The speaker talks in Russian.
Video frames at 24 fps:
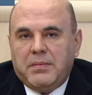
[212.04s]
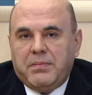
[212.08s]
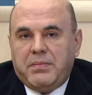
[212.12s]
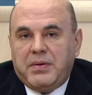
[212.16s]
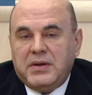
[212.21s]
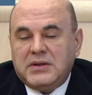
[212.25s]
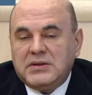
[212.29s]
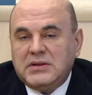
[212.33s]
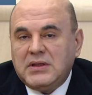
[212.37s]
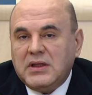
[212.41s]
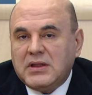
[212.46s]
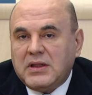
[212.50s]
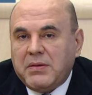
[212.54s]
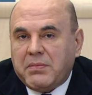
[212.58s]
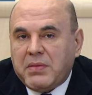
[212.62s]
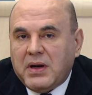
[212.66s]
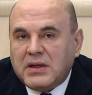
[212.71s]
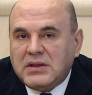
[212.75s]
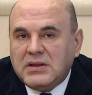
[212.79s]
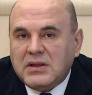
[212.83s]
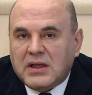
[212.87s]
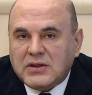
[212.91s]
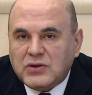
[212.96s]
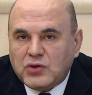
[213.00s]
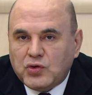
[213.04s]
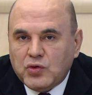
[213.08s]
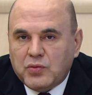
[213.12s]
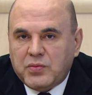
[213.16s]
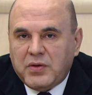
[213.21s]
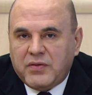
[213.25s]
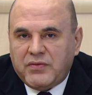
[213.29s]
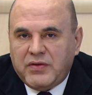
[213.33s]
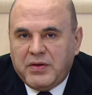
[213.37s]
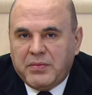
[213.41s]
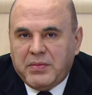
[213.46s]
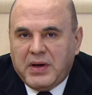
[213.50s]
президент обратил
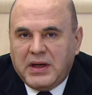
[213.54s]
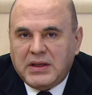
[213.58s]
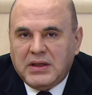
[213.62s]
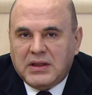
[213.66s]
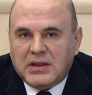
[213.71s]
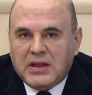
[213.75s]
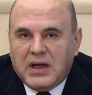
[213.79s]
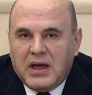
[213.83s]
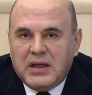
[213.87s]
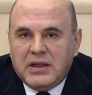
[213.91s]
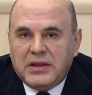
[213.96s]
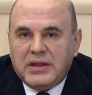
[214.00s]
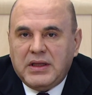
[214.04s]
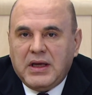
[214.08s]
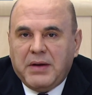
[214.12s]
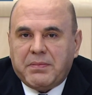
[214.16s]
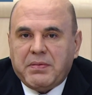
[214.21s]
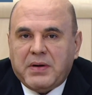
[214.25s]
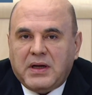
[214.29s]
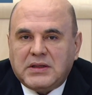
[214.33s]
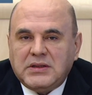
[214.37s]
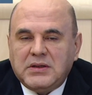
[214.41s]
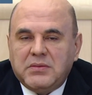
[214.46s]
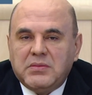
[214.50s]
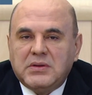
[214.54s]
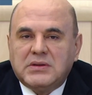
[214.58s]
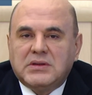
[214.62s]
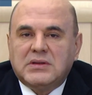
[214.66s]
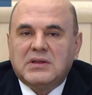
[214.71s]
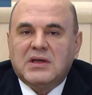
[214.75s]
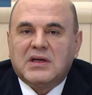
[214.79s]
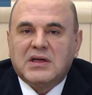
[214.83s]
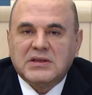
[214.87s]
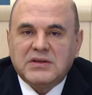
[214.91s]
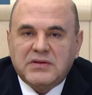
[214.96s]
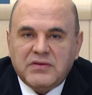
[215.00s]
особое внимание на
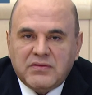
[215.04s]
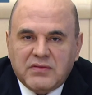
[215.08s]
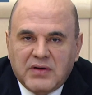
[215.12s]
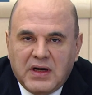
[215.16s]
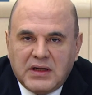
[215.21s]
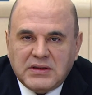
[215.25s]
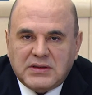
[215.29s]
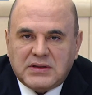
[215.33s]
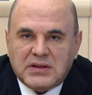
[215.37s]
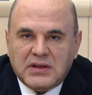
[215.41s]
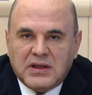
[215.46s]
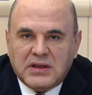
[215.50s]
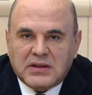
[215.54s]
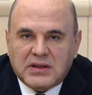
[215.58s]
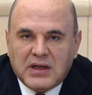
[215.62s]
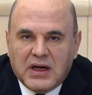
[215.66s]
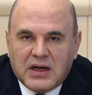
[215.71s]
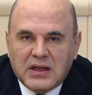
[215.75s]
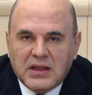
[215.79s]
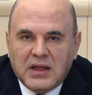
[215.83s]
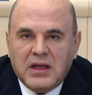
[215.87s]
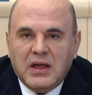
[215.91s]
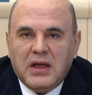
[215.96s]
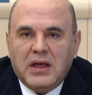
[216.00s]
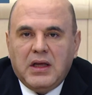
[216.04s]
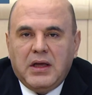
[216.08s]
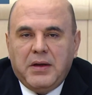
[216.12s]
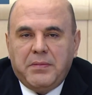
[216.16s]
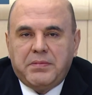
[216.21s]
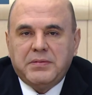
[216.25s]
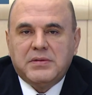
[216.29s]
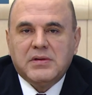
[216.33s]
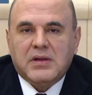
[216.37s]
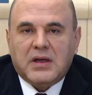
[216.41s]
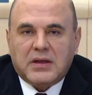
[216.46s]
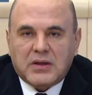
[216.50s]
необходимость развивать
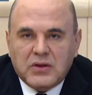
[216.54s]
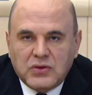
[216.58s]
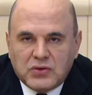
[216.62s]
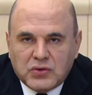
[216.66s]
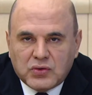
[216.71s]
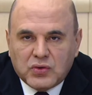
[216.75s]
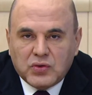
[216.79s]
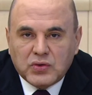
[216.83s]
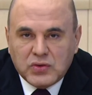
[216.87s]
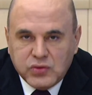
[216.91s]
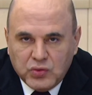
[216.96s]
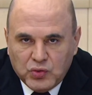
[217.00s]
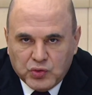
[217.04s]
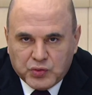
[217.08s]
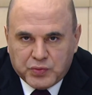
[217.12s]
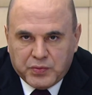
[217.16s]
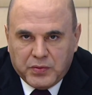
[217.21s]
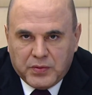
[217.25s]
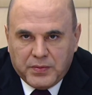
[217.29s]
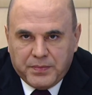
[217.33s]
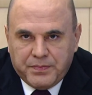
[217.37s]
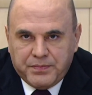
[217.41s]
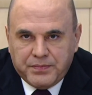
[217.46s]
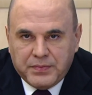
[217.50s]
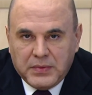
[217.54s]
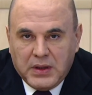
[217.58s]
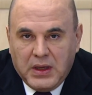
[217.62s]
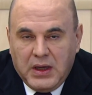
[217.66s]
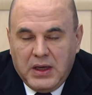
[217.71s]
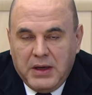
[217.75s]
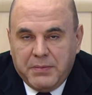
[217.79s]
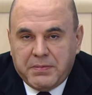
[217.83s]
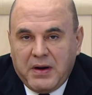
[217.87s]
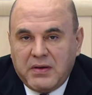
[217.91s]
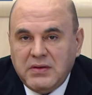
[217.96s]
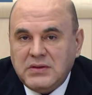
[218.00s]
санитарно-эпидемиологическую службу.
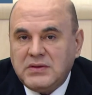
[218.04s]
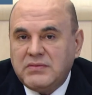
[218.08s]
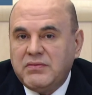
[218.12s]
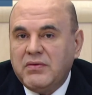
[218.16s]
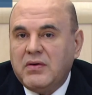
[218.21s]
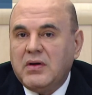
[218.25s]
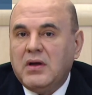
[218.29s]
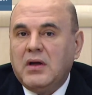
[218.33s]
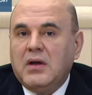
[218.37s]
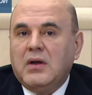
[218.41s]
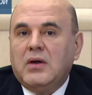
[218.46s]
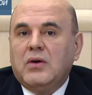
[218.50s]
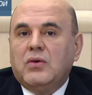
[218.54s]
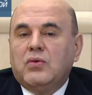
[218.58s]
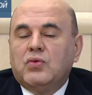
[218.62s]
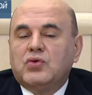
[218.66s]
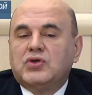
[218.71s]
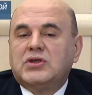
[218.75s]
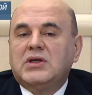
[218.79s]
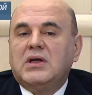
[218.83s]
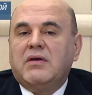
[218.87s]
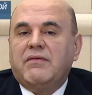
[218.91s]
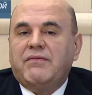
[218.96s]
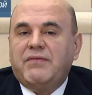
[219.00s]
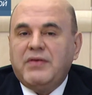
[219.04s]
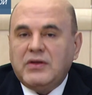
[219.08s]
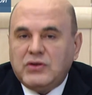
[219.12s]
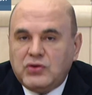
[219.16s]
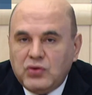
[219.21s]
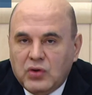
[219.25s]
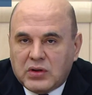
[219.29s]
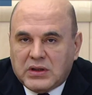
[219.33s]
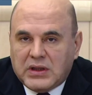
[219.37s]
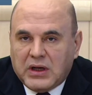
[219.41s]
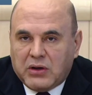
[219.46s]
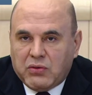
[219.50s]
И правительство уже
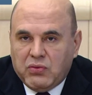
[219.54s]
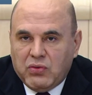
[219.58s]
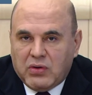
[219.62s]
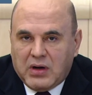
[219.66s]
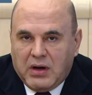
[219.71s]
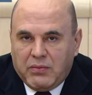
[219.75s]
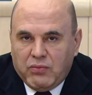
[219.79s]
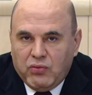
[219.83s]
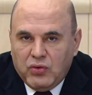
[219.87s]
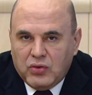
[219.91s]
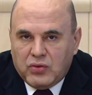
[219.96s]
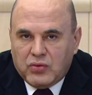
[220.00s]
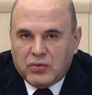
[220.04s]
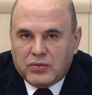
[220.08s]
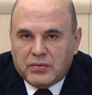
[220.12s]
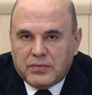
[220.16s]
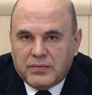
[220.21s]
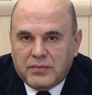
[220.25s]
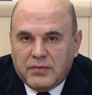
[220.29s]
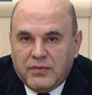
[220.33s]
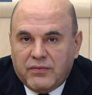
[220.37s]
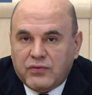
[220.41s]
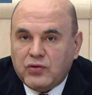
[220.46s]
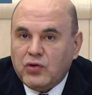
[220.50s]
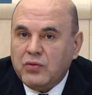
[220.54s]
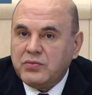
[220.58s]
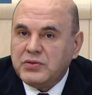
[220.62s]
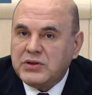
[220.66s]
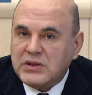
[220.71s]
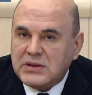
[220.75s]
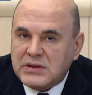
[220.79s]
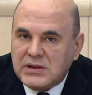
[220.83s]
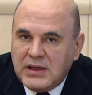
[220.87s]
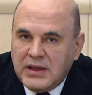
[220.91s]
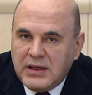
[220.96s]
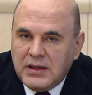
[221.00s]
ведет такую работу, в том
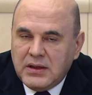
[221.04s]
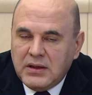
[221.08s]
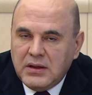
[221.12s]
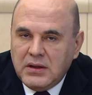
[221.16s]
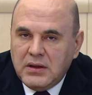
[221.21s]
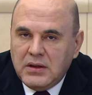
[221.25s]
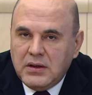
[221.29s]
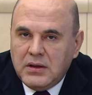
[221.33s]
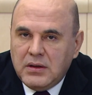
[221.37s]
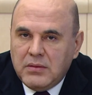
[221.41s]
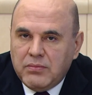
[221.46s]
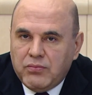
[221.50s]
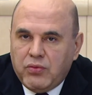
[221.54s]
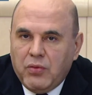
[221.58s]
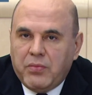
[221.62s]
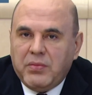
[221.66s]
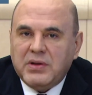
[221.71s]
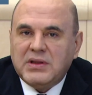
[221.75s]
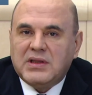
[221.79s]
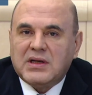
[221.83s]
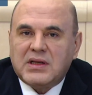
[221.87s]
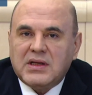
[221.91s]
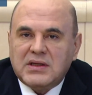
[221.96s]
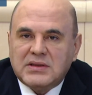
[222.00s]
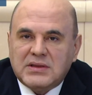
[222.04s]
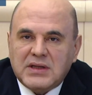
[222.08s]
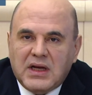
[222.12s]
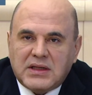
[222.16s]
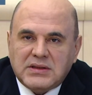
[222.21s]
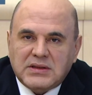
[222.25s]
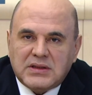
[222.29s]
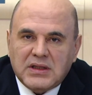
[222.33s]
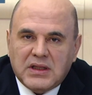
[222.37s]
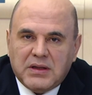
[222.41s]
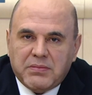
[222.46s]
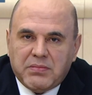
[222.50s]
числе по
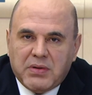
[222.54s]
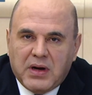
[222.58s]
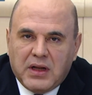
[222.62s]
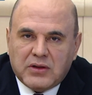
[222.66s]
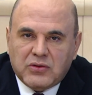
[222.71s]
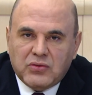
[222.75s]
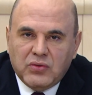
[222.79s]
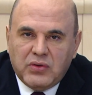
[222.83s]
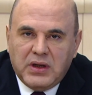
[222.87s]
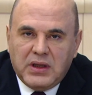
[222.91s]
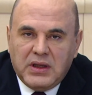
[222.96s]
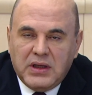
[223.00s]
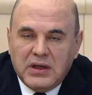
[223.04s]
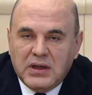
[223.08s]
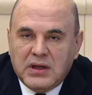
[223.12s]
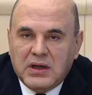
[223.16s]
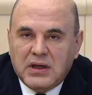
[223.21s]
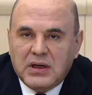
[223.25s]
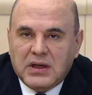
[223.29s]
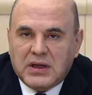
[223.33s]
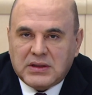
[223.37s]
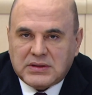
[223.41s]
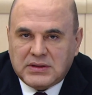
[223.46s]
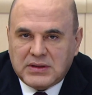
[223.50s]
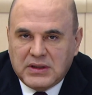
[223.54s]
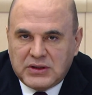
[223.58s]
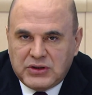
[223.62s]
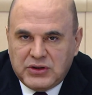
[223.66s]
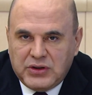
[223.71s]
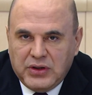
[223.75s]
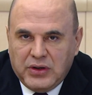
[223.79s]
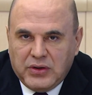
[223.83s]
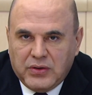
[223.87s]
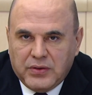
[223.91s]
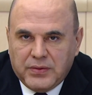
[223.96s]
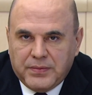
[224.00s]
модернизации лабораторий и их
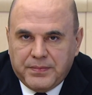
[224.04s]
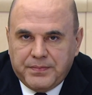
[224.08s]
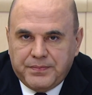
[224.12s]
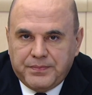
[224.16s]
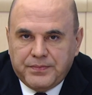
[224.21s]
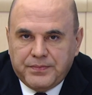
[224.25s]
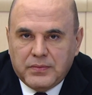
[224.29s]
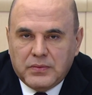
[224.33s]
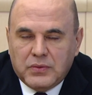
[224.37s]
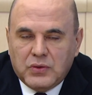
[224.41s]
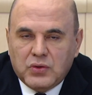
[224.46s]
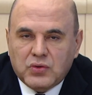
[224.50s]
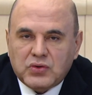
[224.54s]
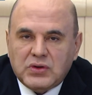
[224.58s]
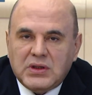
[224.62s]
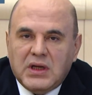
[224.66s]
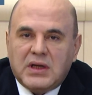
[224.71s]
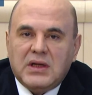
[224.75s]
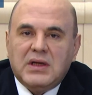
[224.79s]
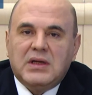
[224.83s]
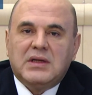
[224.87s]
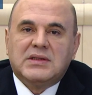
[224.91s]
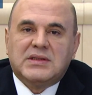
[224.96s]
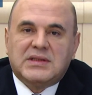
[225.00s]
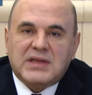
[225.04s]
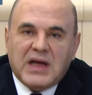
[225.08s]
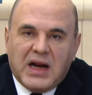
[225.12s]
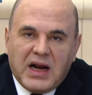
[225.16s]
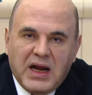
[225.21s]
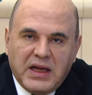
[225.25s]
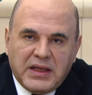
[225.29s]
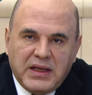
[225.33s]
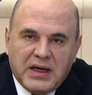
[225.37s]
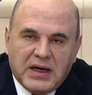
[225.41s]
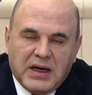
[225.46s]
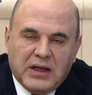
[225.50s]
оснащению. Нужно
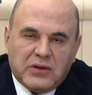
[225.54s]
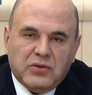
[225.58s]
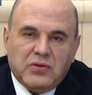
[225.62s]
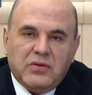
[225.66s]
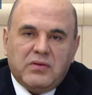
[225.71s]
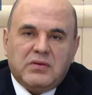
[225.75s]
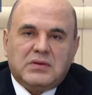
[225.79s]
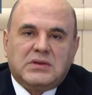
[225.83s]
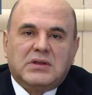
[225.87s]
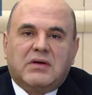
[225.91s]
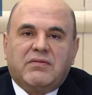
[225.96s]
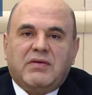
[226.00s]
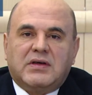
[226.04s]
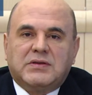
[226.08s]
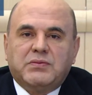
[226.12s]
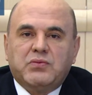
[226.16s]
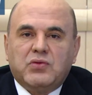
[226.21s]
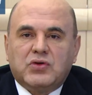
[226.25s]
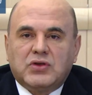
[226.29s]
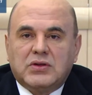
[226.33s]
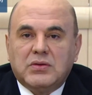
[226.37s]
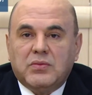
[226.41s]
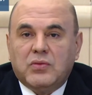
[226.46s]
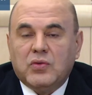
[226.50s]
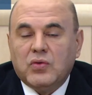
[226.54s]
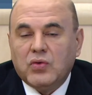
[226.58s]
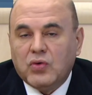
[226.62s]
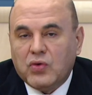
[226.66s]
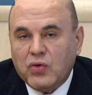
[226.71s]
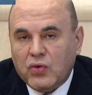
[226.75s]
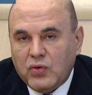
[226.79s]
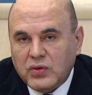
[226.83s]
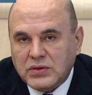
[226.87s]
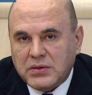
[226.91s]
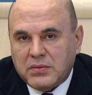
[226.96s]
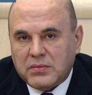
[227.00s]
заранее готовиться к возможным
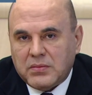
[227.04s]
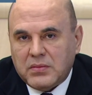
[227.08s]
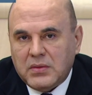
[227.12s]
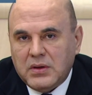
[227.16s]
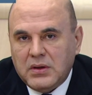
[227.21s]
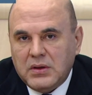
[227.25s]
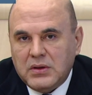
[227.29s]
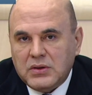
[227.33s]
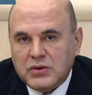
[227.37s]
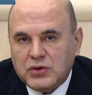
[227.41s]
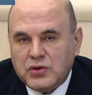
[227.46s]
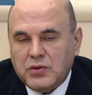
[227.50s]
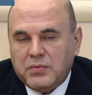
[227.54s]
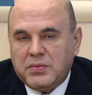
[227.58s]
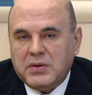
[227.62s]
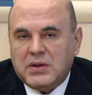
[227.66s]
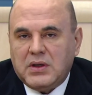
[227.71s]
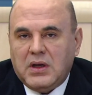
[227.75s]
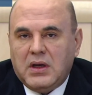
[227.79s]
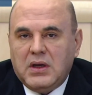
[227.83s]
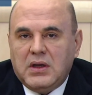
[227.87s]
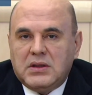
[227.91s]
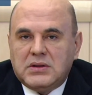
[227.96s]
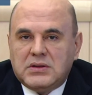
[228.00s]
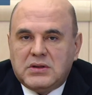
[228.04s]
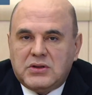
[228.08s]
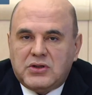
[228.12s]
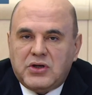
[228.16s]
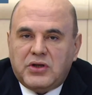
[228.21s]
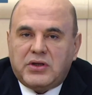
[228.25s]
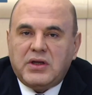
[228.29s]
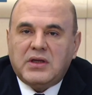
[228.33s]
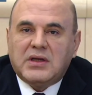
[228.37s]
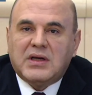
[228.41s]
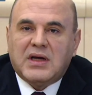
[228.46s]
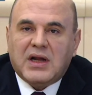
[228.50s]
угрозам, чтобы
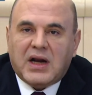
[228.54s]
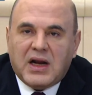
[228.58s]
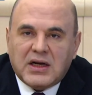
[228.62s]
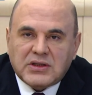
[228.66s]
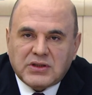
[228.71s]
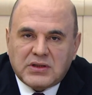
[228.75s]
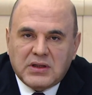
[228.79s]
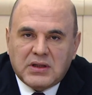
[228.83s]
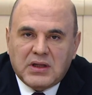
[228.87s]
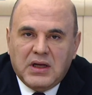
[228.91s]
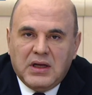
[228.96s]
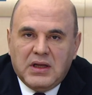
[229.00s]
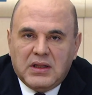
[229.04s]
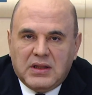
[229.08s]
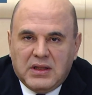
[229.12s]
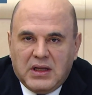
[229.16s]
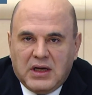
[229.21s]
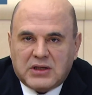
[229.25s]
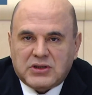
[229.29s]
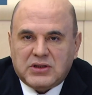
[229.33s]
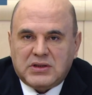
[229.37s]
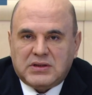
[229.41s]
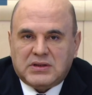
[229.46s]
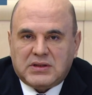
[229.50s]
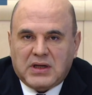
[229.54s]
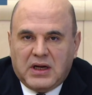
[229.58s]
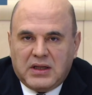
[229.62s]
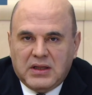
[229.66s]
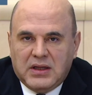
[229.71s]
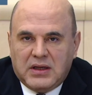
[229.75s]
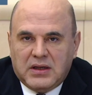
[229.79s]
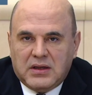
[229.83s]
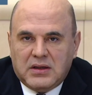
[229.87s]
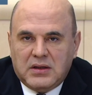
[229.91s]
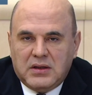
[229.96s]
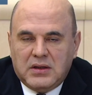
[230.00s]
защитить граждан нашей
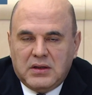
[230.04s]
страны.